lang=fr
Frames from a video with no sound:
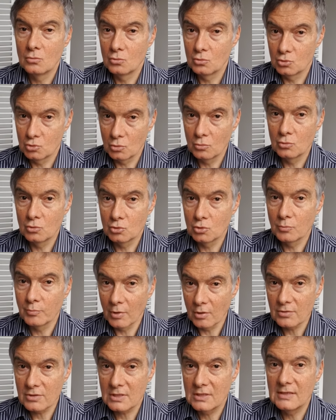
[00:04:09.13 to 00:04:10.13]
je
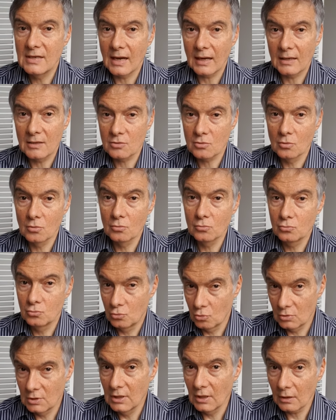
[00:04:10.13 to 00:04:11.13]
pense qu'il a raison
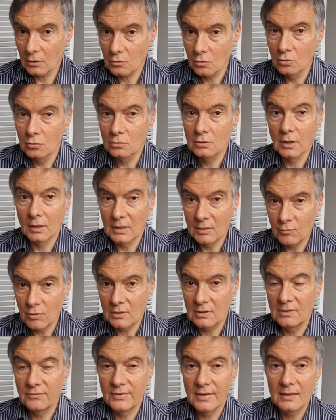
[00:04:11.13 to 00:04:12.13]
de dire que dans les mois
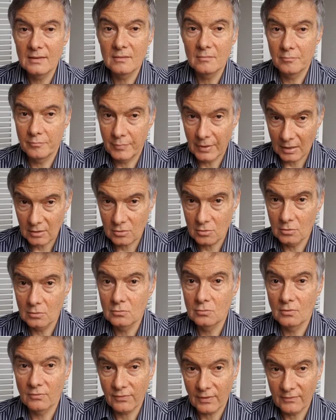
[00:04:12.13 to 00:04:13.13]
qui viennent,
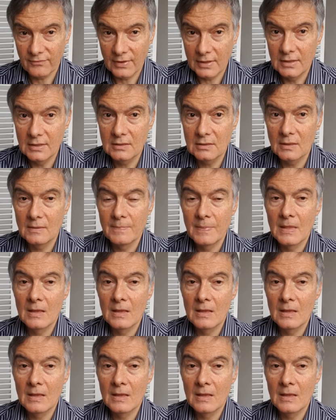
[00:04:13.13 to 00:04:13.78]
personne ne fera faillite